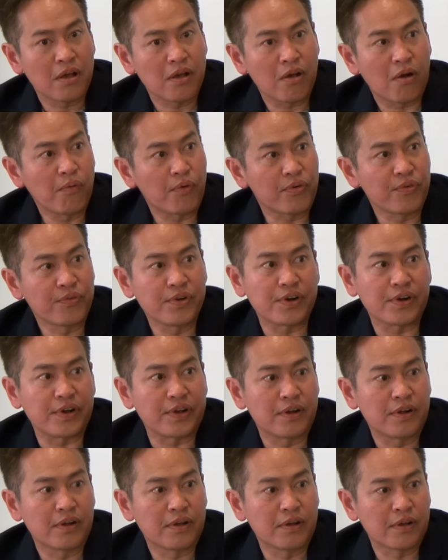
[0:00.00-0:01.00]
có một số
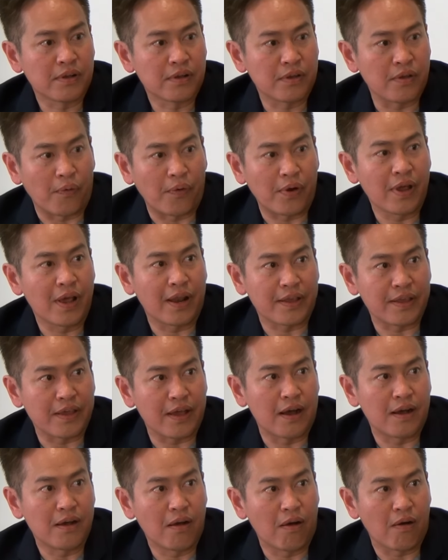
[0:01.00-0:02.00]
người đó giỏi hay là
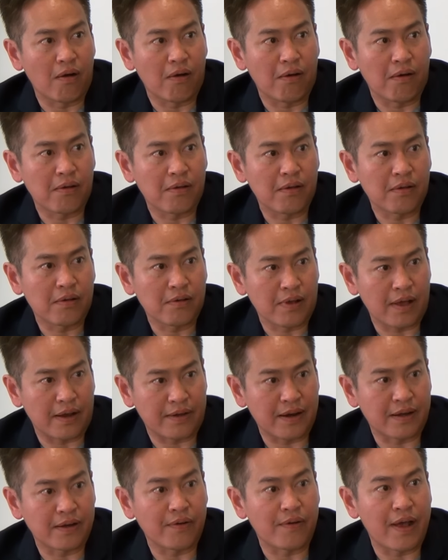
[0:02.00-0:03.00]
dở họ cạnh
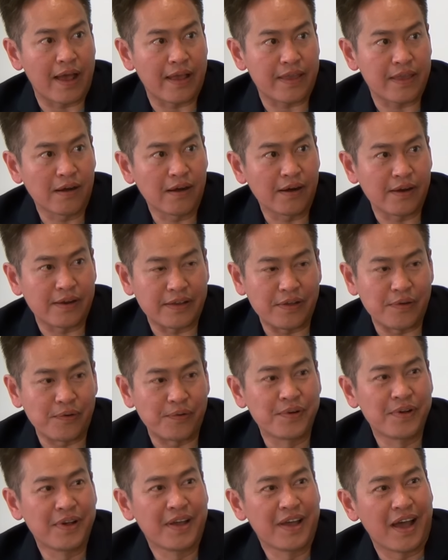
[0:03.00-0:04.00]
tranh họ hạ giá rất là
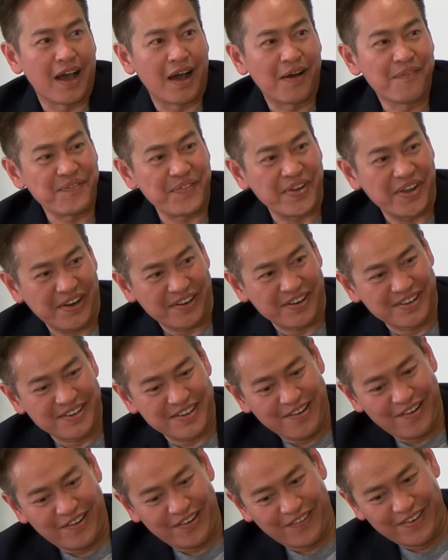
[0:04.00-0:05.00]
nhiều ở miệng đó
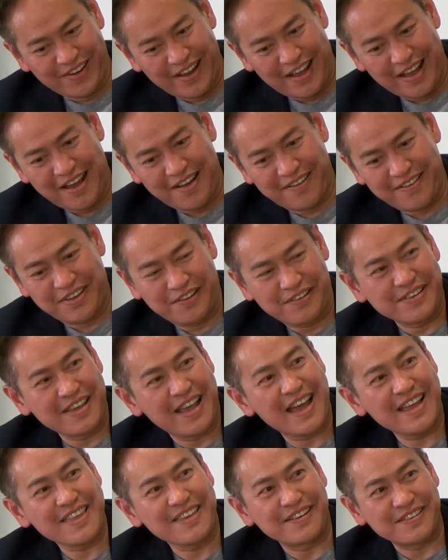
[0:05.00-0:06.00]
thì họ nói là giữ
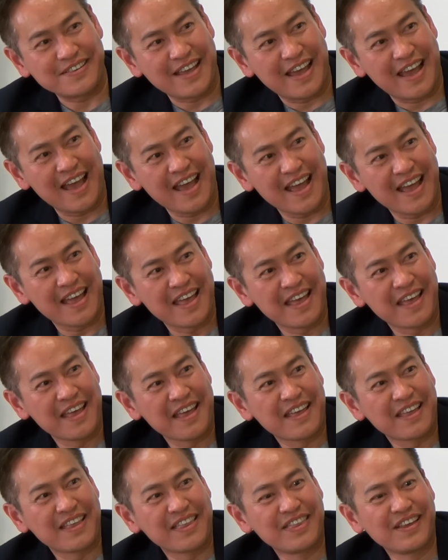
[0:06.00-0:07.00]
giá giữ giá
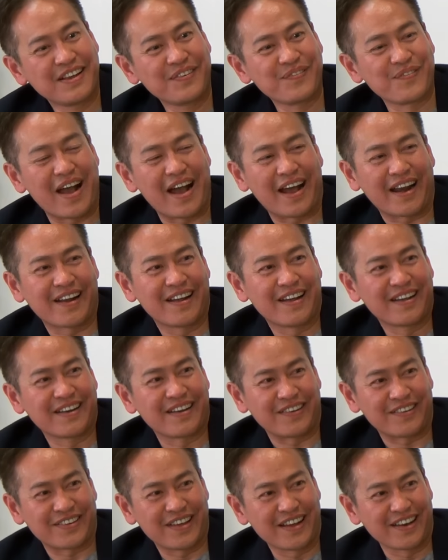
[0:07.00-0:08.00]
nhưng mà đó
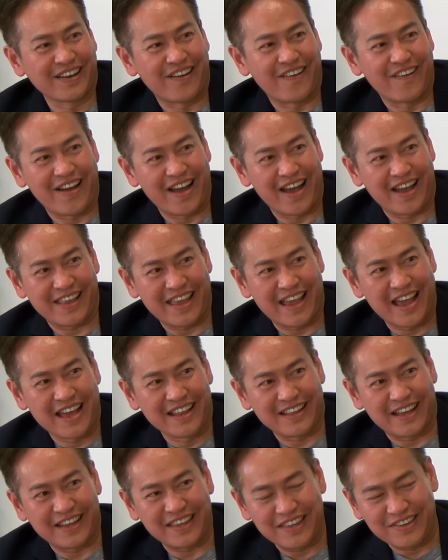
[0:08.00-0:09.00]
thực chất là họ hạ giá
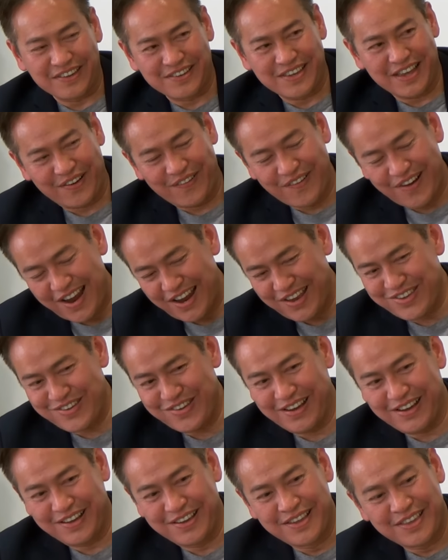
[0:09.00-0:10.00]
tại vì như vậy có hai
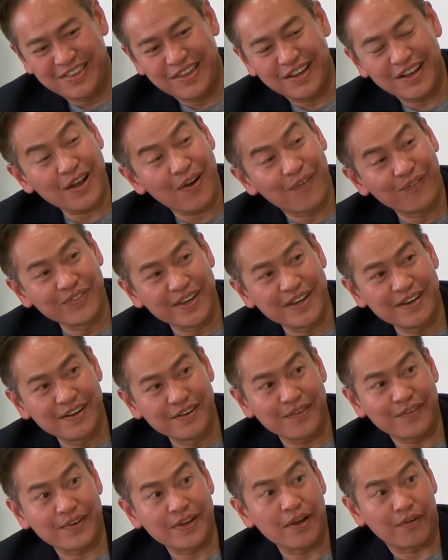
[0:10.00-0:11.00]
chuyện những cái công ty đó
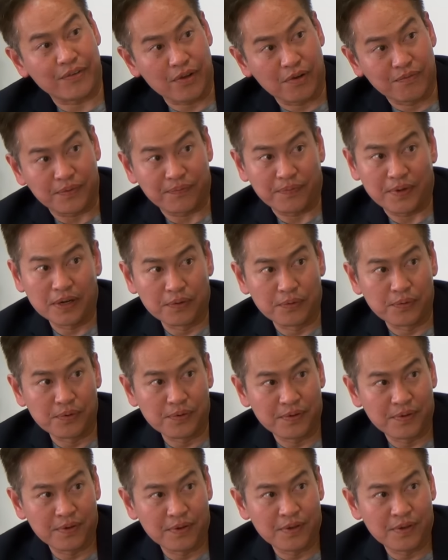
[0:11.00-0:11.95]
nhiều khi họ cho mình biết luôn